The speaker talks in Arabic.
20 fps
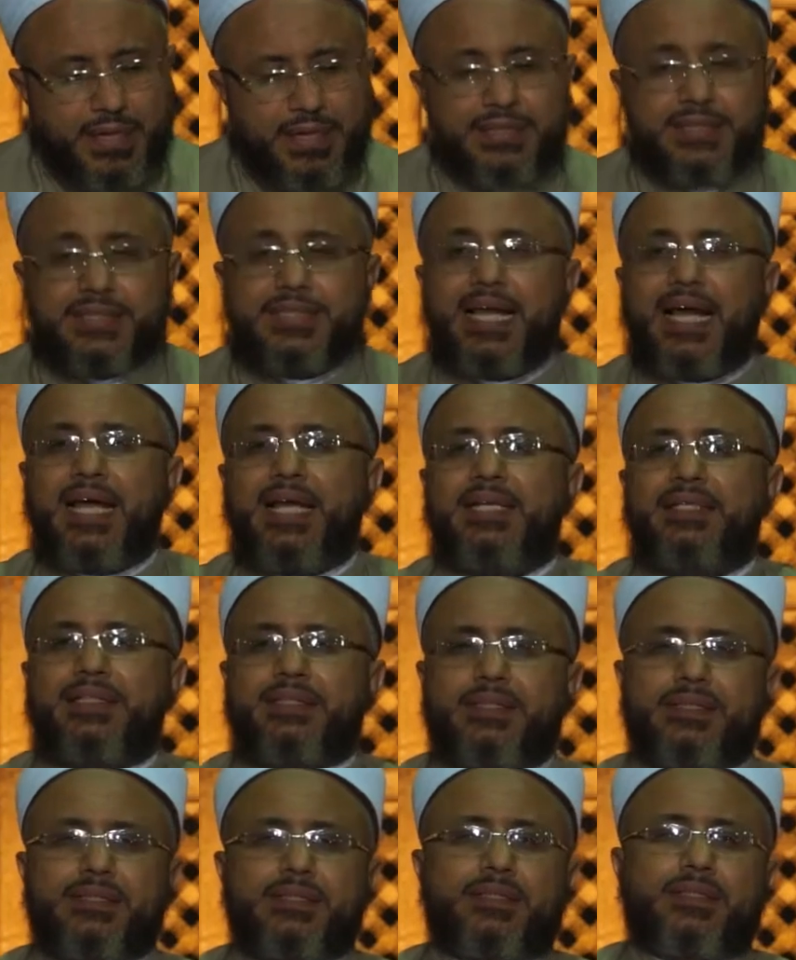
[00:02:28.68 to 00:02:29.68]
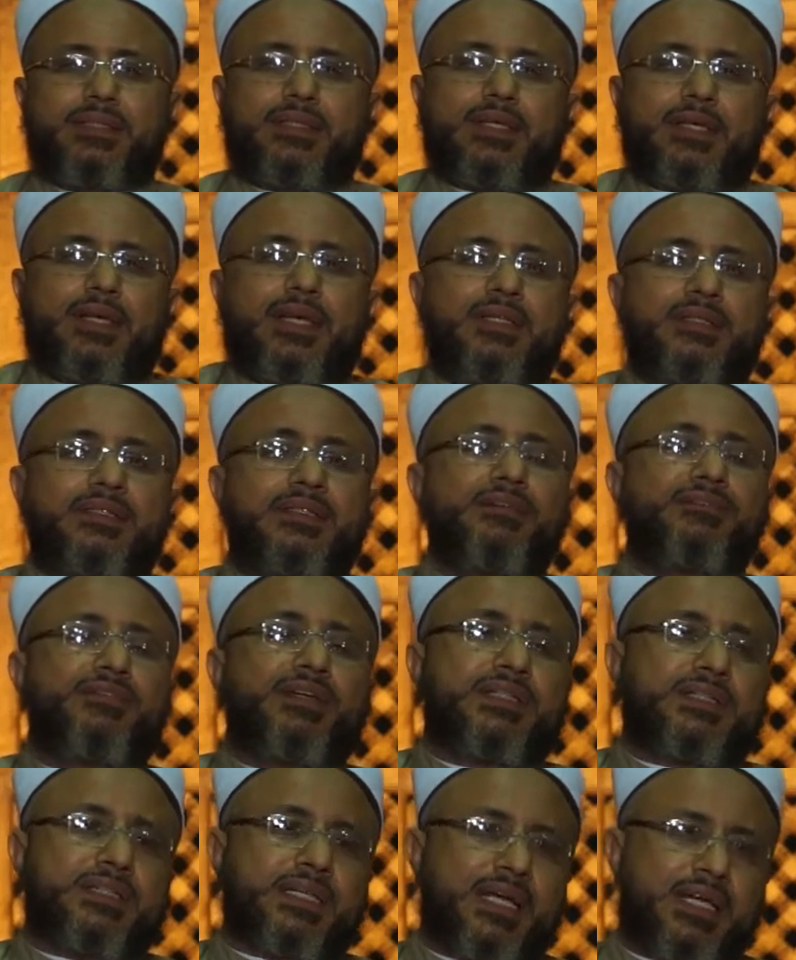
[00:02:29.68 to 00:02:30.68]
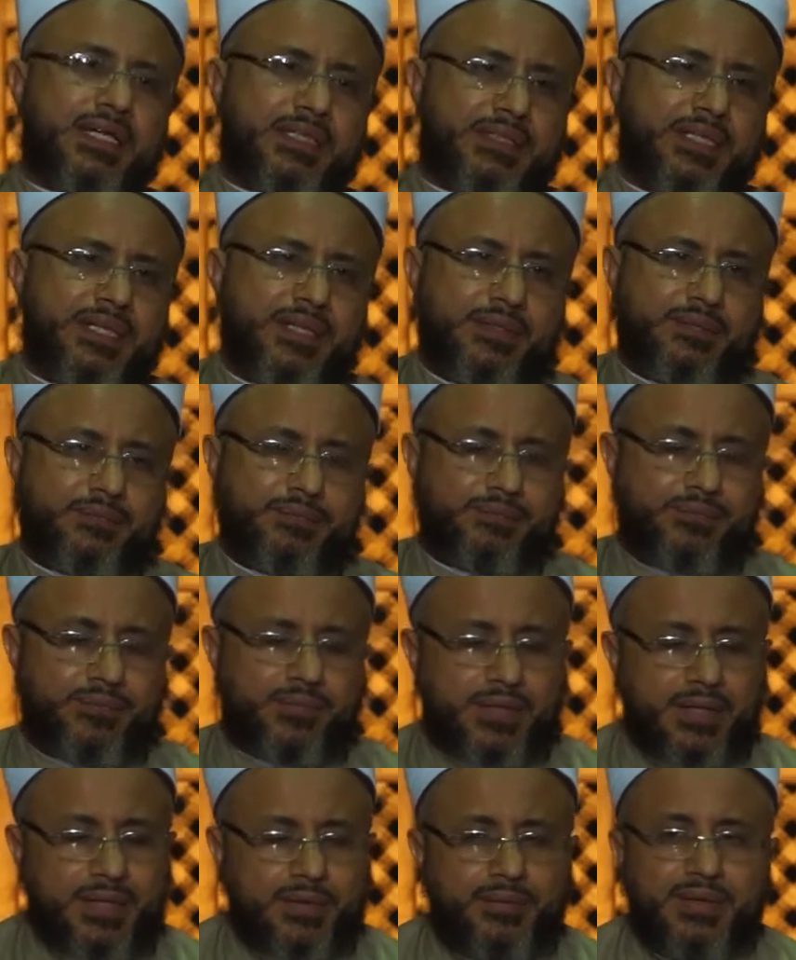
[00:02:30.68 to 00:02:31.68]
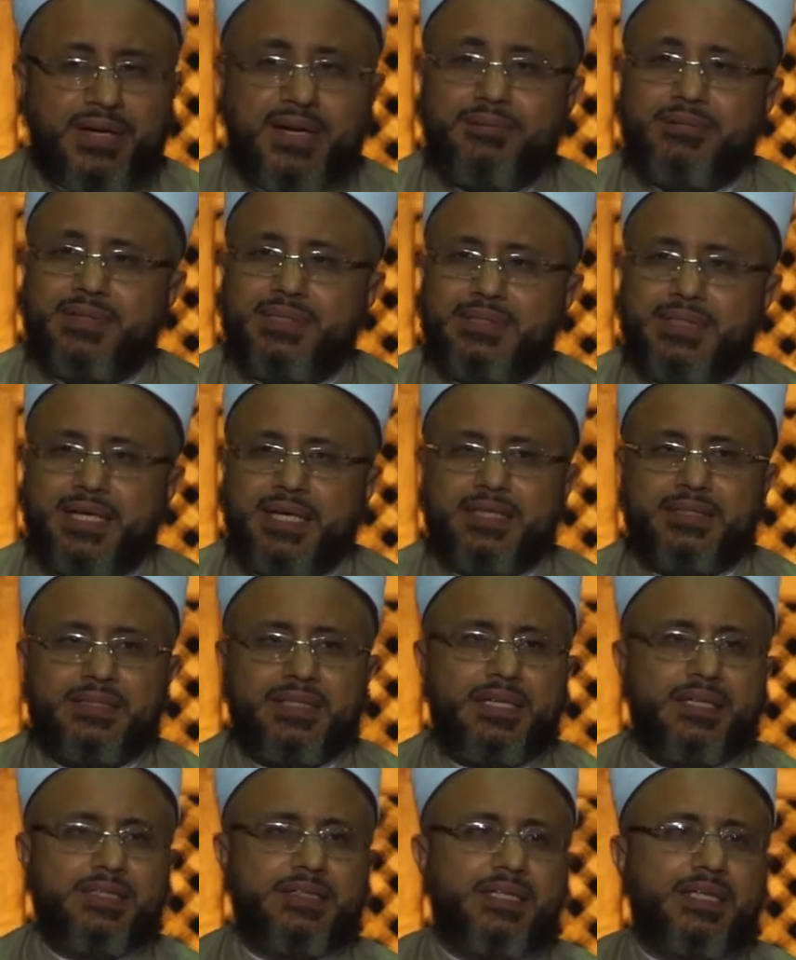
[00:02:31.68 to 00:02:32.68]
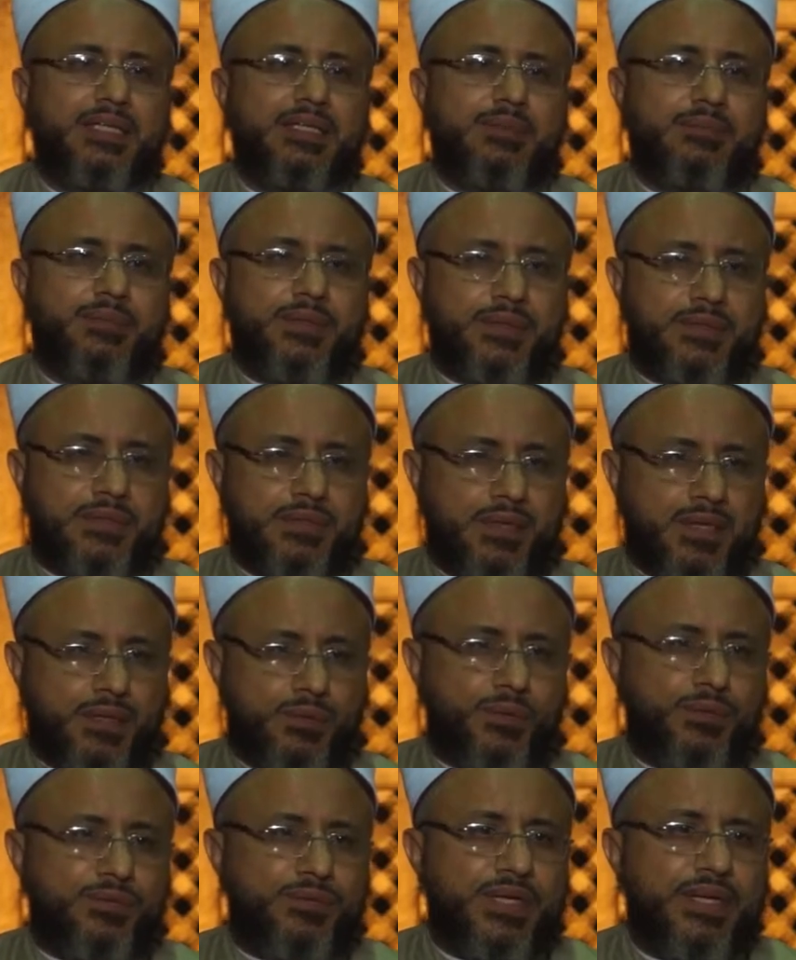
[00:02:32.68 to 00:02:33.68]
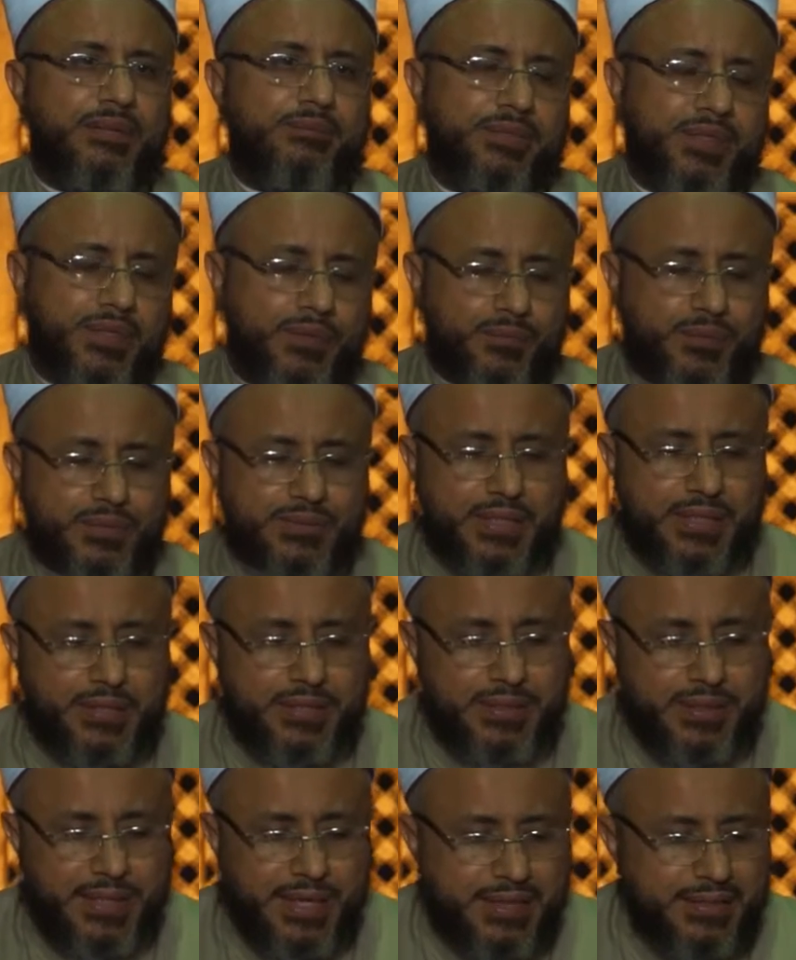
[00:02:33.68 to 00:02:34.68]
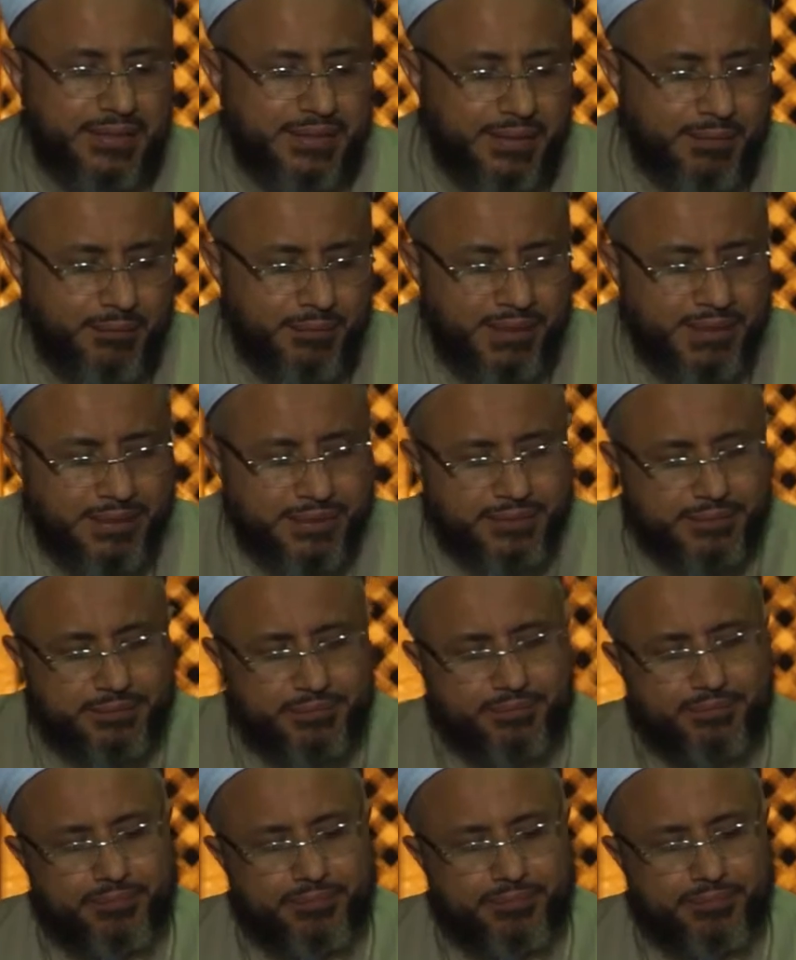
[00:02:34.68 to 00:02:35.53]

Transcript: الثالث الصفة الثالثة أو الأمر الثالث الذي يجب اعتقاده في الأنبياء والمرسلين التبليغ